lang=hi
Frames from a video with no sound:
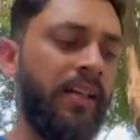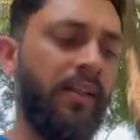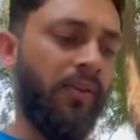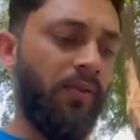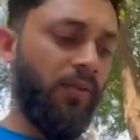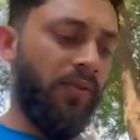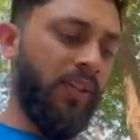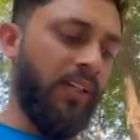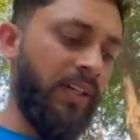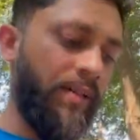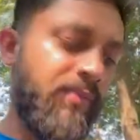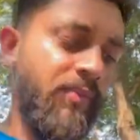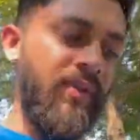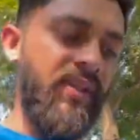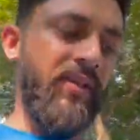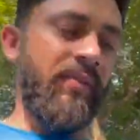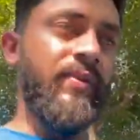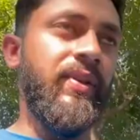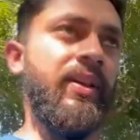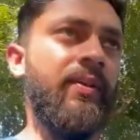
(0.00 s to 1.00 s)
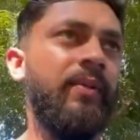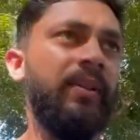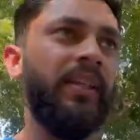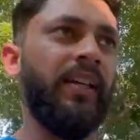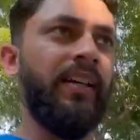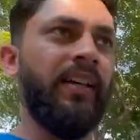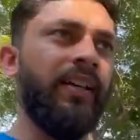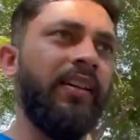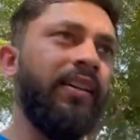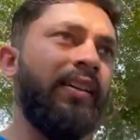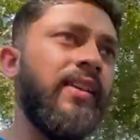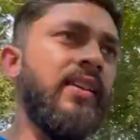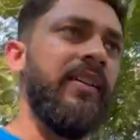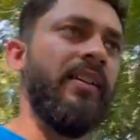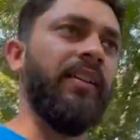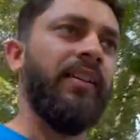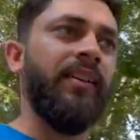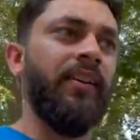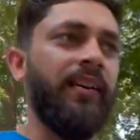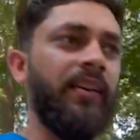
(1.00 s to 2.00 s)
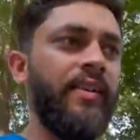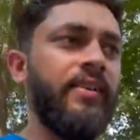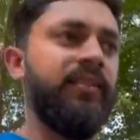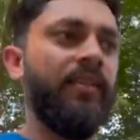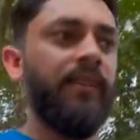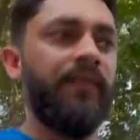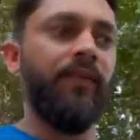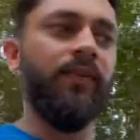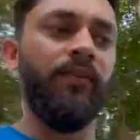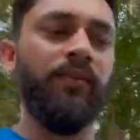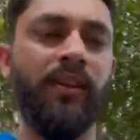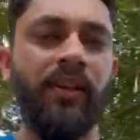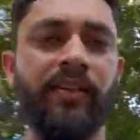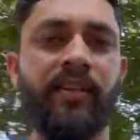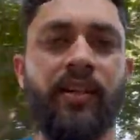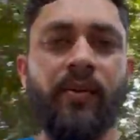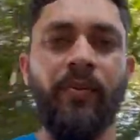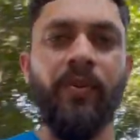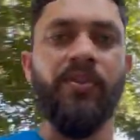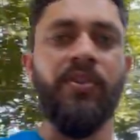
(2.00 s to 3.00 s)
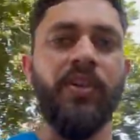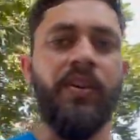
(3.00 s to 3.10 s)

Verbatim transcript: क्योंकि जब मैंने बताया कि इट्स अ फुल साइज जर्मन